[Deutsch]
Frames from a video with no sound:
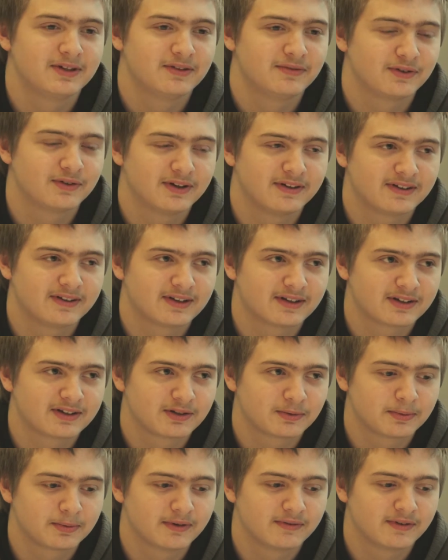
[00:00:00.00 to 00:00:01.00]
Die freuen sich doch
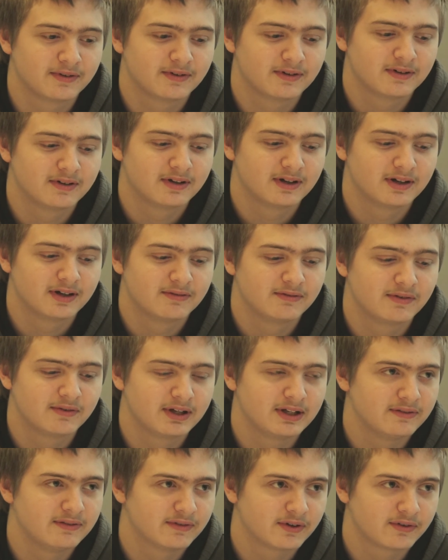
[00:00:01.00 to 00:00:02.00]
richtig drüber, wenn äh,
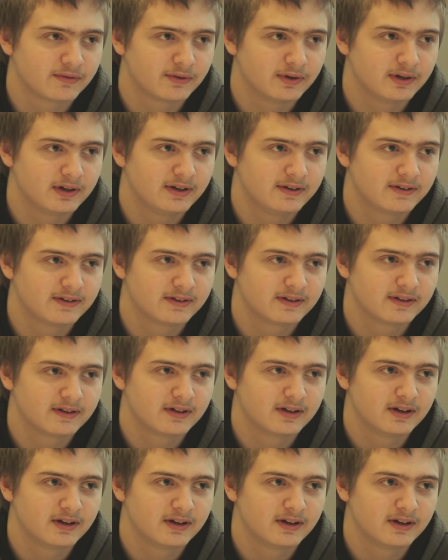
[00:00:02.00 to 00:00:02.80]
wir ihnen was vorlesen.